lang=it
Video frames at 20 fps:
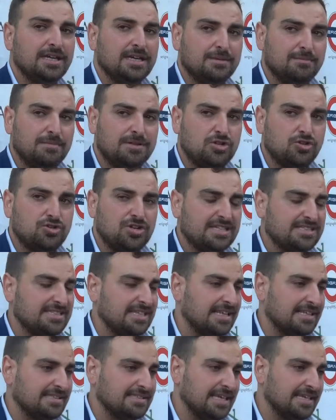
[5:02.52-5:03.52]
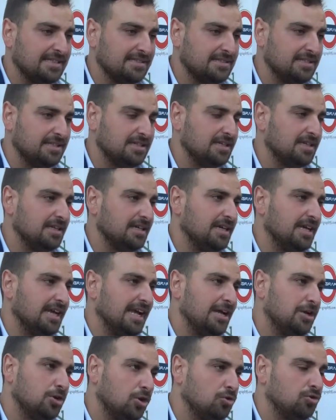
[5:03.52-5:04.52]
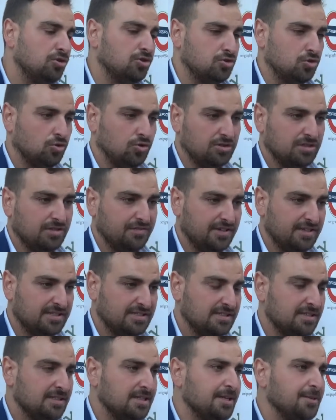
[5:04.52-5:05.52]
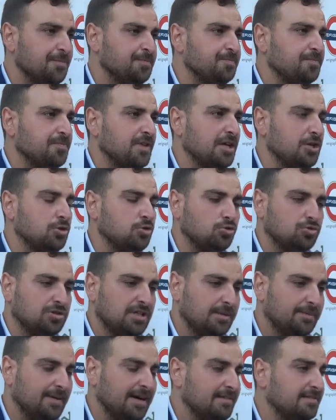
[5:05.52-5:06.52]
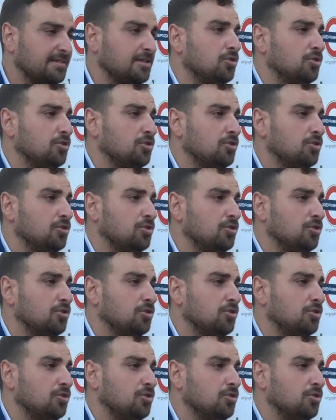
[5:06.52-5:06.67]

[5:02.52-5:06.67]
bisogna essere attenti e non solo in difesa, in tutte le parti.